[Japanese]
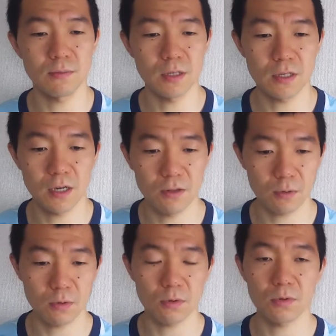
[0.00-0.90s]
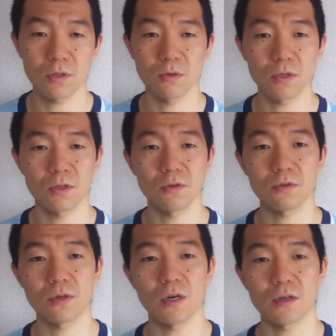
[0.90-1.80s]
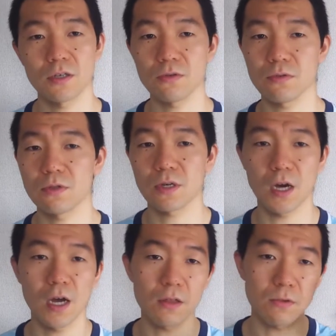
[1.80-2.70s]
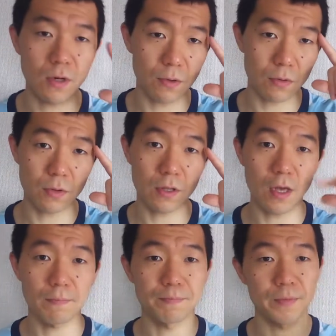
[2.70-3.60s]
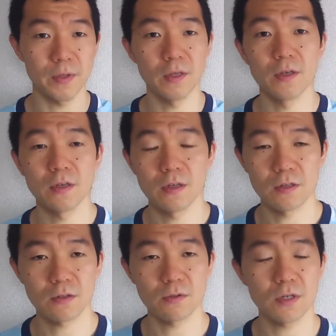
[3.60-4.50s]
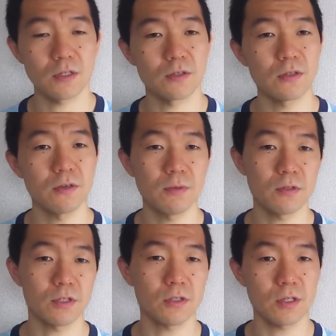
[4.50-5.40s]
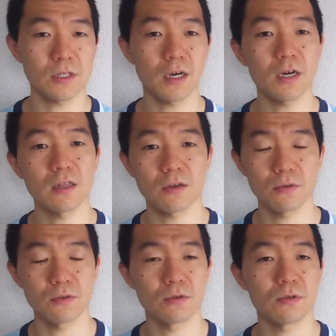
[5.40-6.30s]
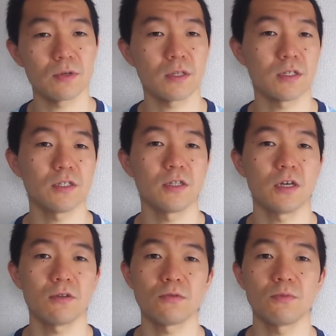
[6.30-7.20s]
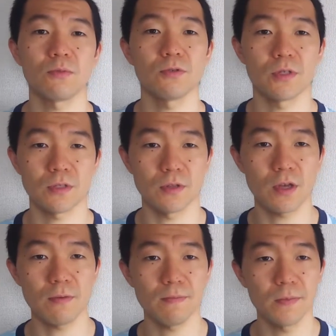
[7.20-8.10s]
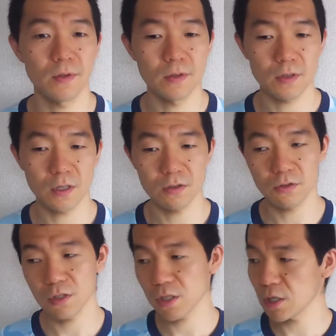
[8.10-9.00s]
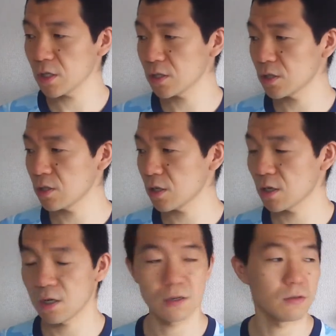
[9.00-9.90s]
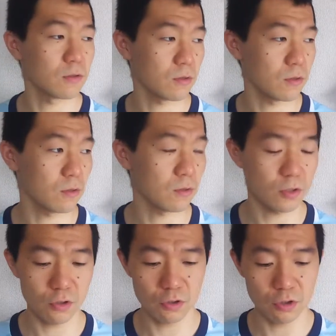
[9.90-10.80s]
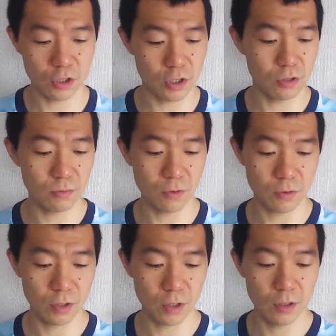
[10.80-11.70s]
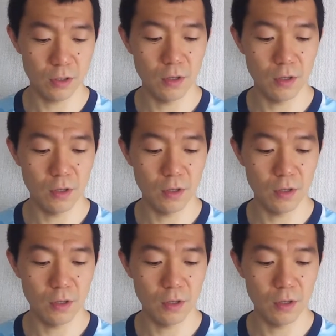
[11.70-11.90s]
眠以外のことっていう記憶が記憶っていうか反応が起こっておそらく睡眠の質が下がってくるっていう形になると思うんですよね単純に気が散ったらその集中してるものに